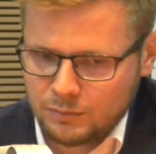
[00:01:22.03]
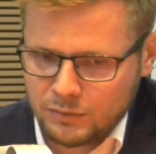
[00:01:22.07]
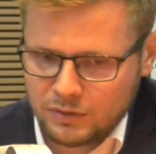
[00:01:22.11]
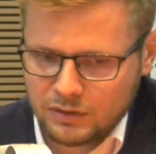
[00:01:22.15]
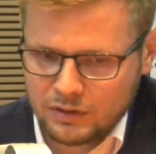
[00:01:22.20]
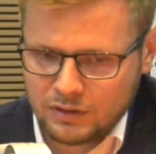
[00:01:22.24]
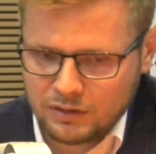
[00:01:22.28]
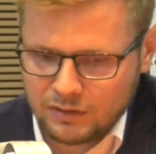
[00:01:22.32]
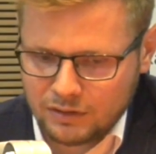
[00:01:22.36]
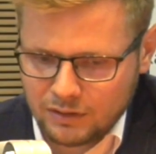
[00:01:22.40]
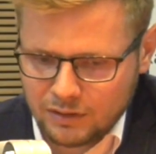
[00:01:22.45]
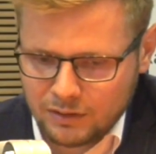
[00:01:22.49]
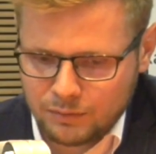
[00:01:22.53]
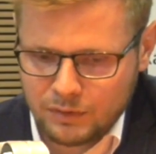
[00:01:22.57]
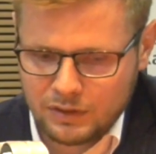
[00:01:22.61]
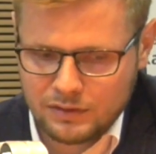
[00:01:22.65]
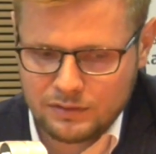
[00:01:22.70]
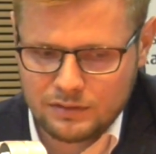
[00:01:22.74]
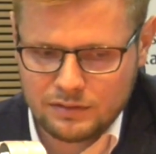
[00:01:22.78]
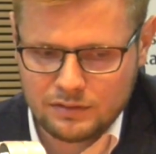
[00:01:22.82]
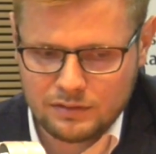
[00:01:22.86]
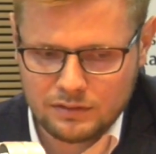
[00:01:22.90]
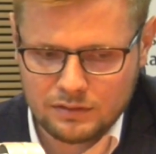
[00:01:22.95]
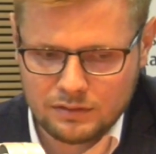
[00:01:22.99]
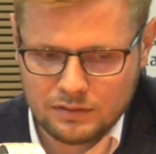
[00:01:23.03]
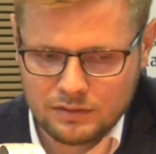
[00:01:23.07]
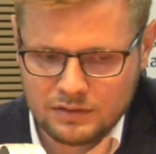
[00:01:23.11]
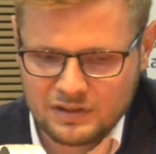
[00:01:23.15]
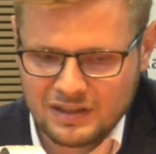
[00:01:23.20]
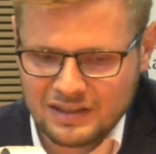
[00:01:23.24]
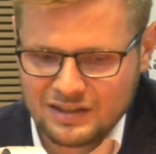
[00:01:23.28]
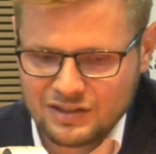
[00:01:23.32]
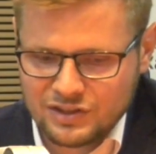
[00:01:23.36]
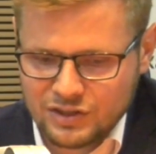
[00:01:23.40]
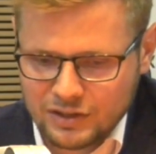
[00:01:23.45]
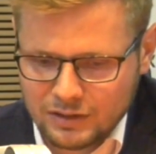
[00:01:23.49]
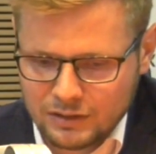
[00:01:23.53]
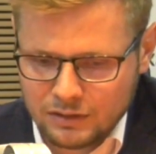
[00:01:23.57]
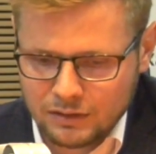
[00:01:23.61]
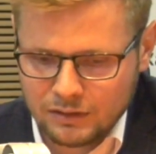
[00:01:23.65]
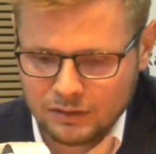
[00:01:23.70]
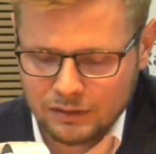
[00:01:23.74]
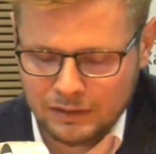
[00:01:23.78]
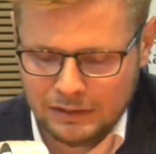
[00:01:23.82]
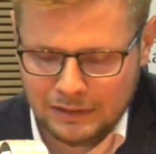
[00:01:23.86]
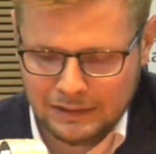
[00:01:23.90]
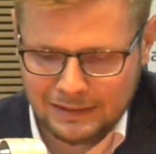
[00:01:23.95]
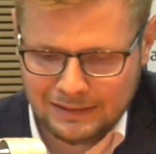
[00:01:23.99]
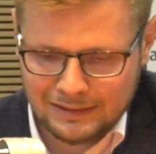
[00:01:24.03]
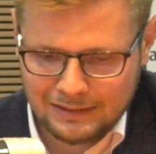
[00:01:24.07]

natychmiast sędziego